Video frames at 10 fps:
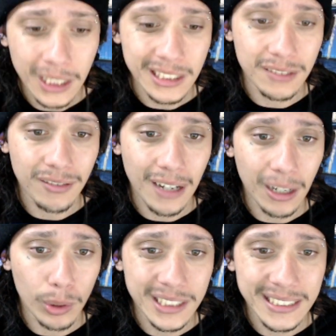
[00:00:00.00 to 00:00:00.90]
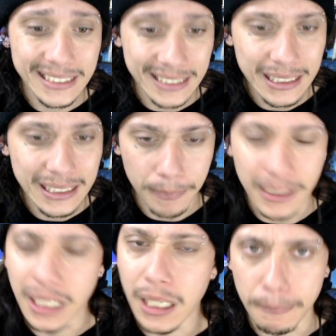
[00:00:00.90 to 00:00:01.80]
de valor de 60
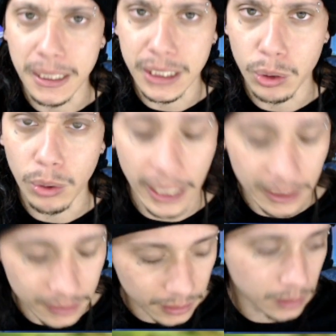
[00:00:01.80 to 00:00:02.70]
pela. Mandou essa.